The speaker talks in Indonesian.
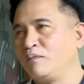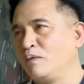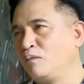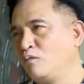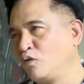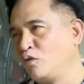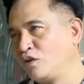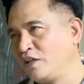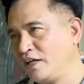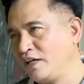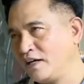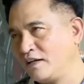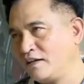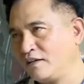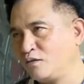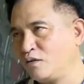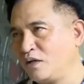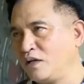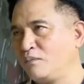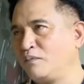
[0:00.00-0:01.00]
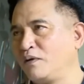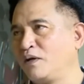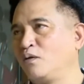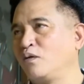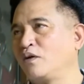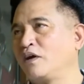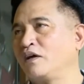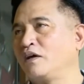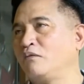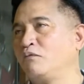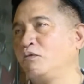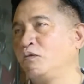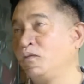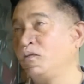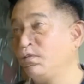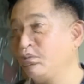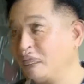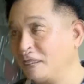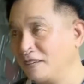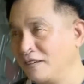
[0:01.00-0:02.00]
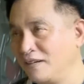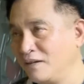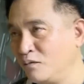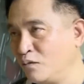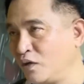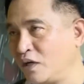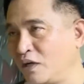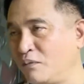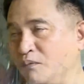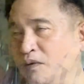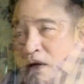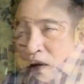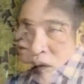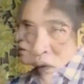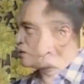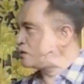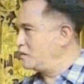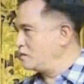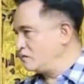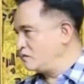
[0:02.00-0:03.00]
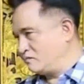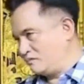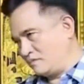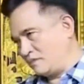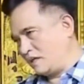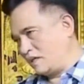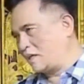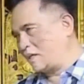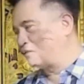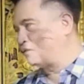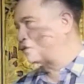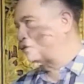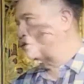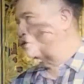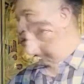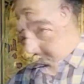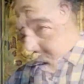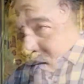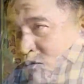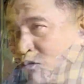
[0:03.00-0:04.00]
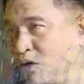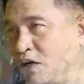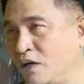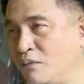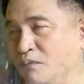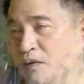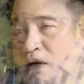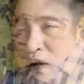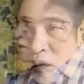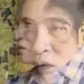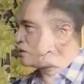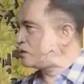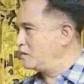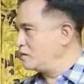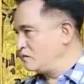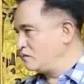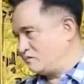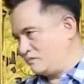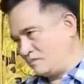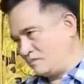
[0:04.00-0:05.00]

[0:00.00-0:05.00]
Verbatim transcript: pembuktian itu ada pada orang yang menuduh bukan pada orang yang dituduh bukan pada orang yang